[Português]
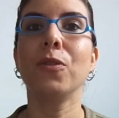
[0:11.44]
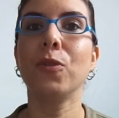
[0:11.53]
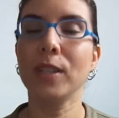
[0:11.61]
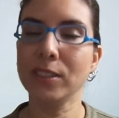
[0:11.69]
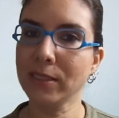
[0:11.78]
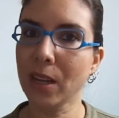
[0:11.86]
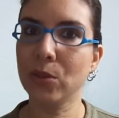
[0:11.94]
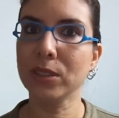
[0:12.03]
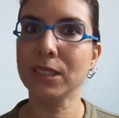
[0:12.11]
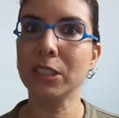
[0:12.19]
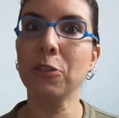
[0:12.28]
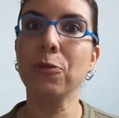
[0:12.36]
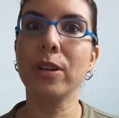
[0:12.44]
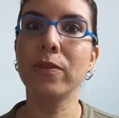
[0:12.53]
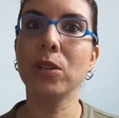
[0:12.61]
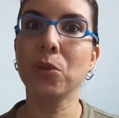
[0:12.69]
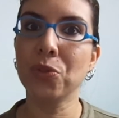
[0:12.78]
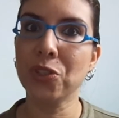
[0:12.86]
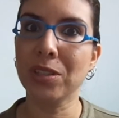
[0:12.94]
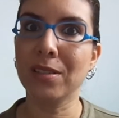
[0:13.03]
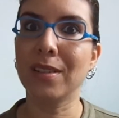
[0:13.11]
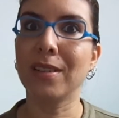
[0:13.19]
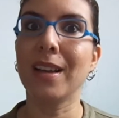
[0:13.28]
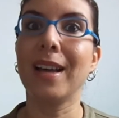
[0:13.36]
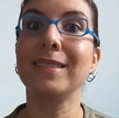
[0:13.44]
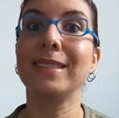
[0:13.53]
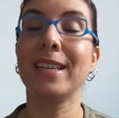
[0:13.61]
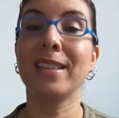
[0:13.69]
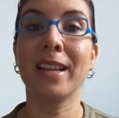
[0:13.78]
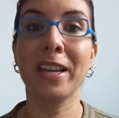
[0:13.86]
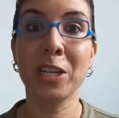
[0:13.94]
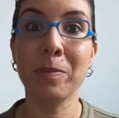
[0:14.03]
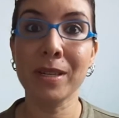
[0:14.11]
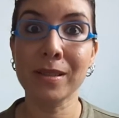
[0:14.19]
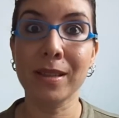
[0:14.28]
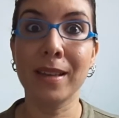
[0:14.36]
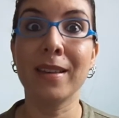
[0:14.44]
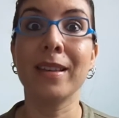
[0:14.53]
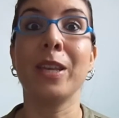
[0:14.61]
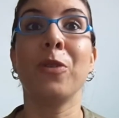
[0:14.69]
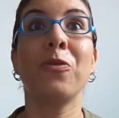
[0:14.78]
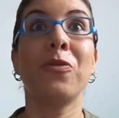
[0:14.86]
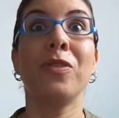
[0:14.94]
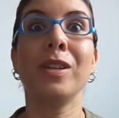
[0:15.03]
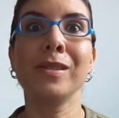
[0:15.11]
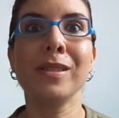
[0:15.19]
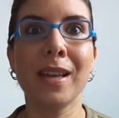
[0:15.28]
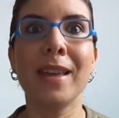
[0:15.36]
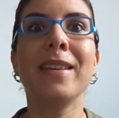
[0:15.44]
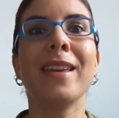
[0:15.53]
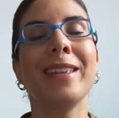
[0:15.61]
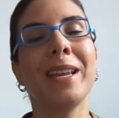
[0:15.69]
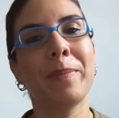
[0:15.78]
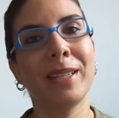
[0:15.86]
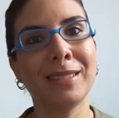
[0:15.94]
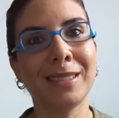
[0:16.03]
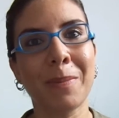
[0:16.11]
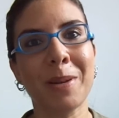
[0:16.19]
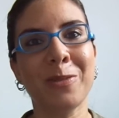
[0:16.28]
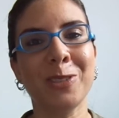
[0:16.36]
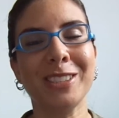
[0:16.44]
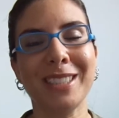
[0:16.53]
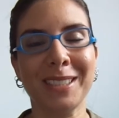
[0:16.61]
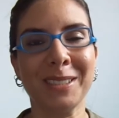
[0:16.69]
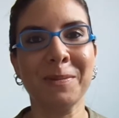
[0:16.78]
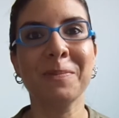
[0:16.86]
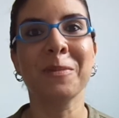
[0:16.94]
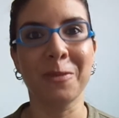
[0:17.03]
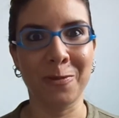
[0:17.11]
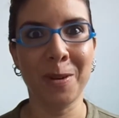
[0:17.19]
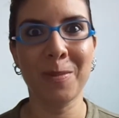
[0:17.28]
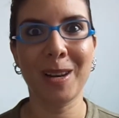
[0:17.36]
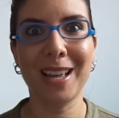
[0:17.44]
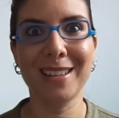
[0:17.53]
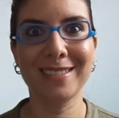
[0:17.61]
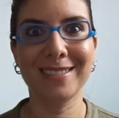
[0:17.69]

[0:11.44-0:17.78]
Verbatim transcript: Foi isso que aconteceu em Revolution, a série da NBC que eu viciei que queria apresentar para vocês. Vamos lá?